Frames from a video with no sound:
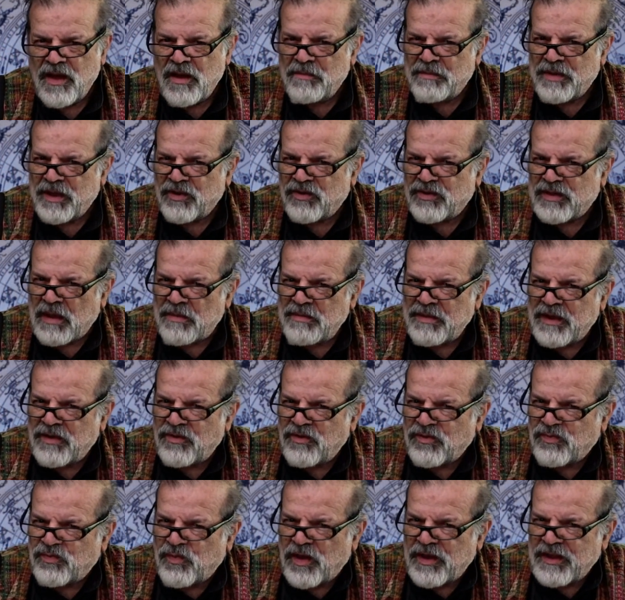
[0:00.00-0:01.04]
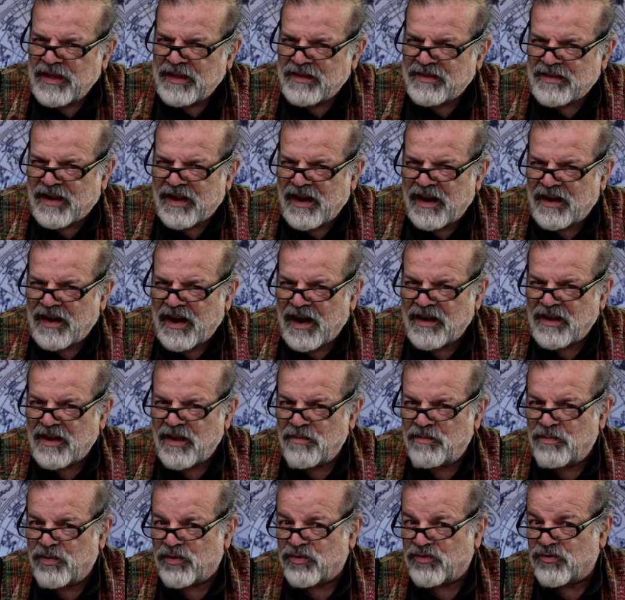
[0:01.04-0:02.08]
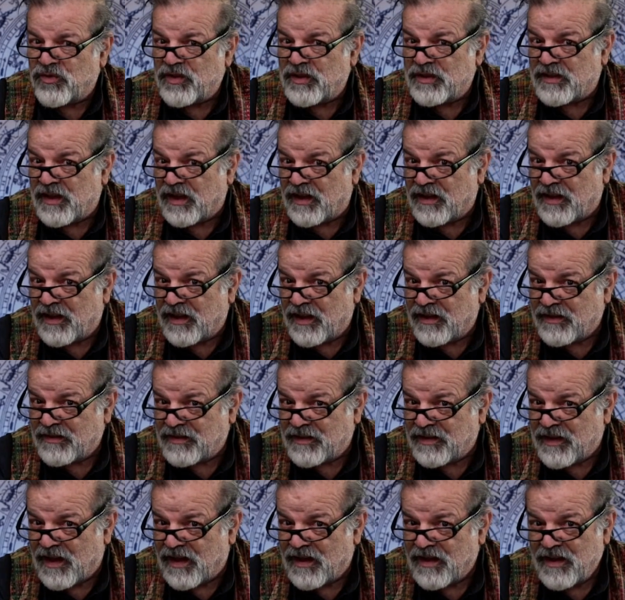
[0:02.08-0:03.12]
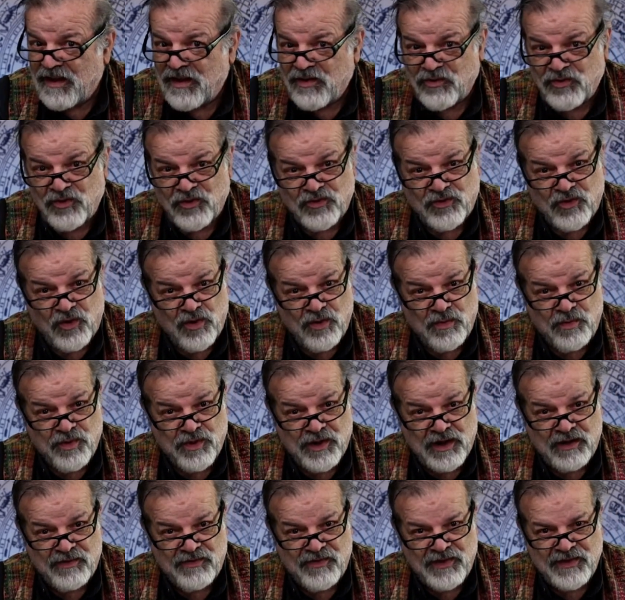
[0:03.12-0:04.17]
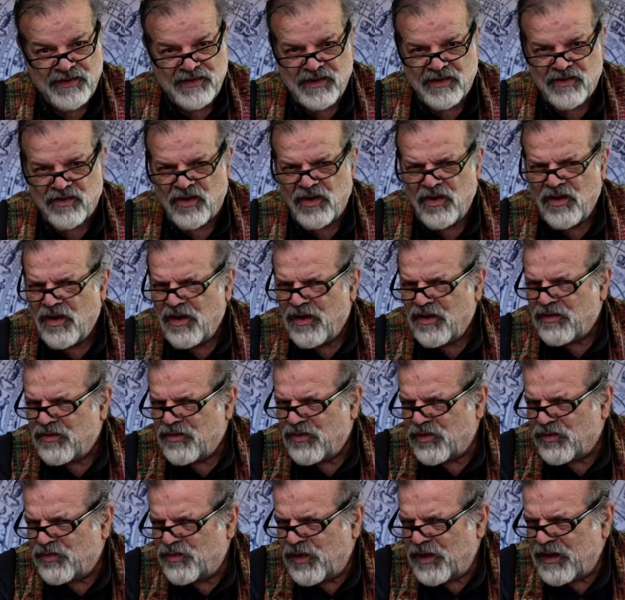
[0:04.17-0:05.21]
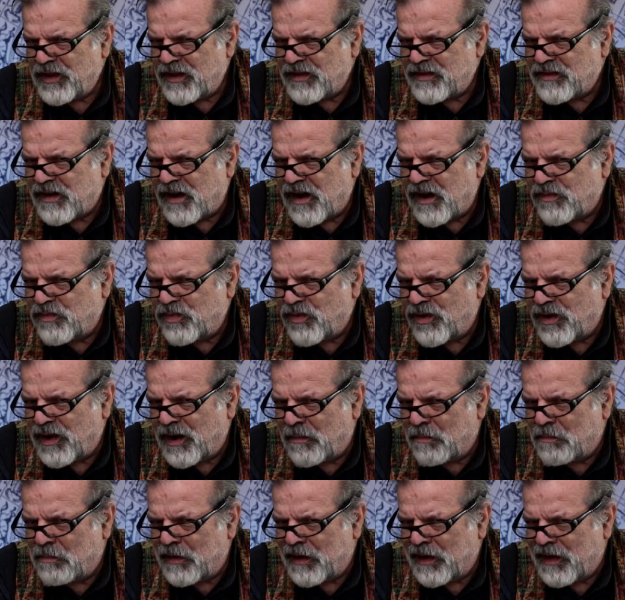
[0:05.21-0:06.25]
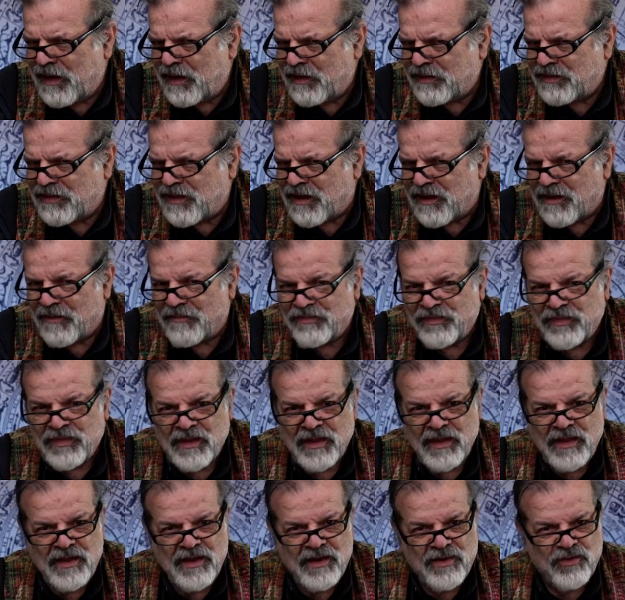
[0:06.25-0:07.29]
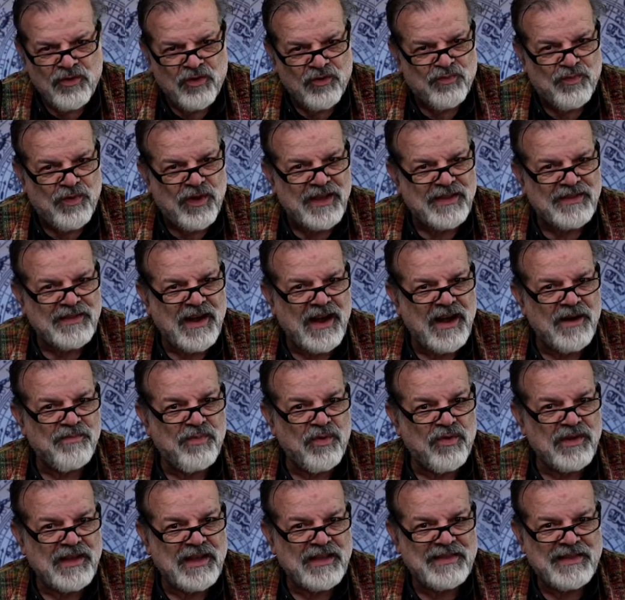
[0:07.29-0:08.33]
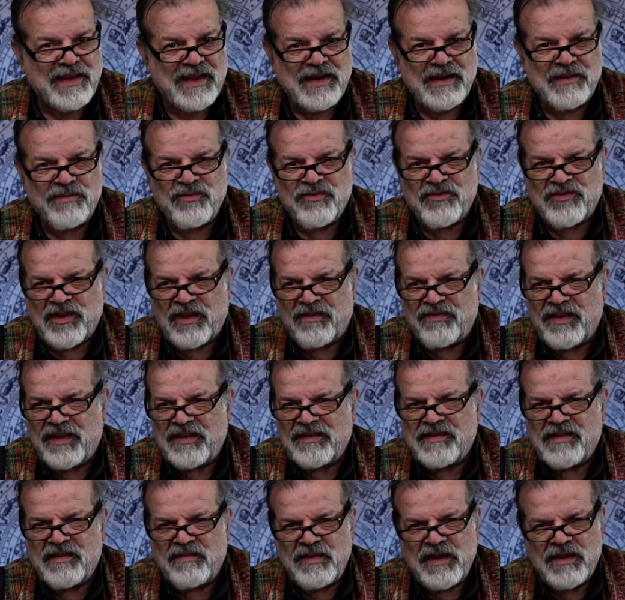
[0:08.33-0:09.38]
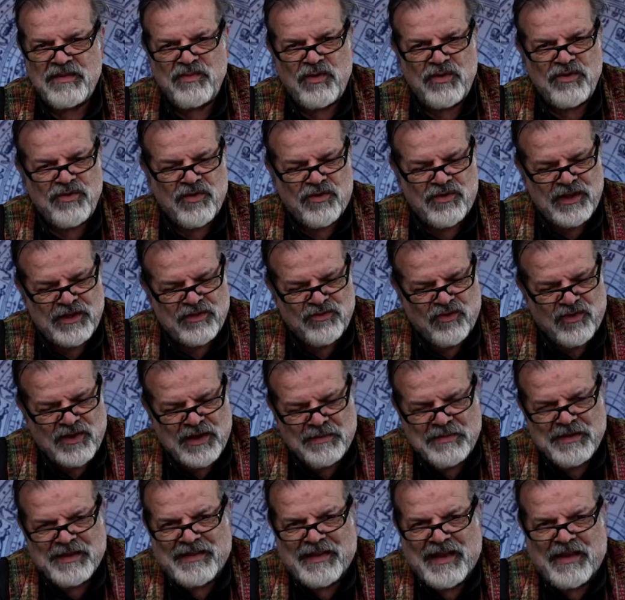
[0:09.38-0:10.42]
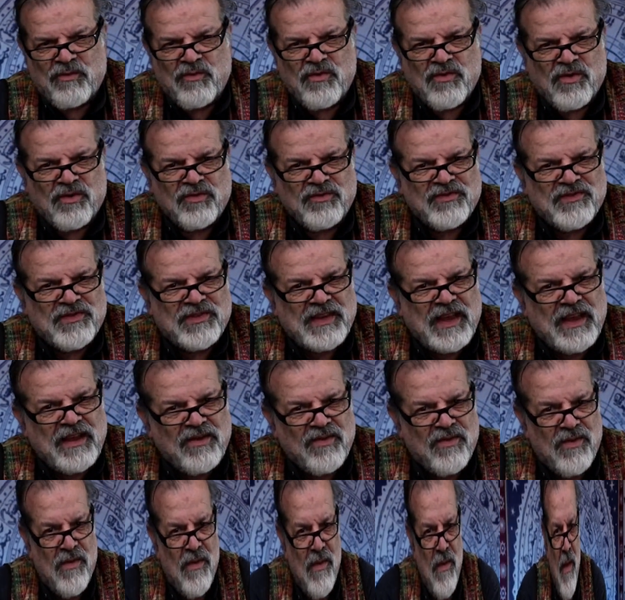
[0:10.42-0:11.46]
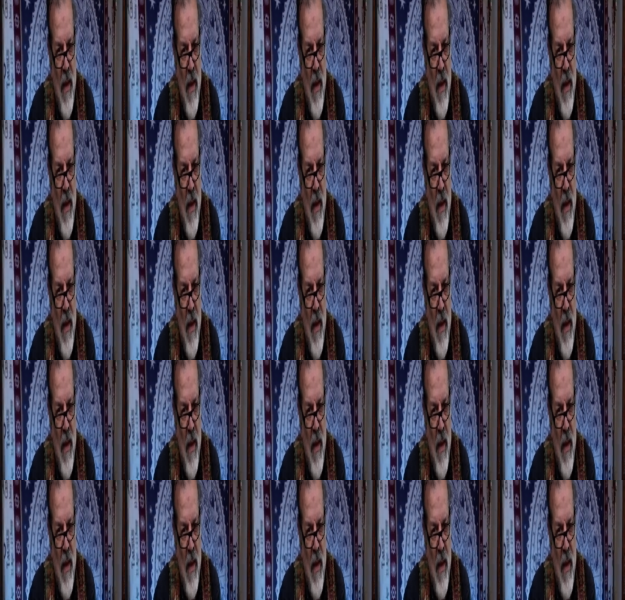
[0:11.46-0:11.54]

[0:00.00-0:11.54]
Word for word: Pero también nos puede atraer a alguien por su inteligencia, no solo por el físico, nos puede atraer por la plata, nos puede atraer porque tiene mucha fe en sí mismo y yo necesito que me dé un consejo.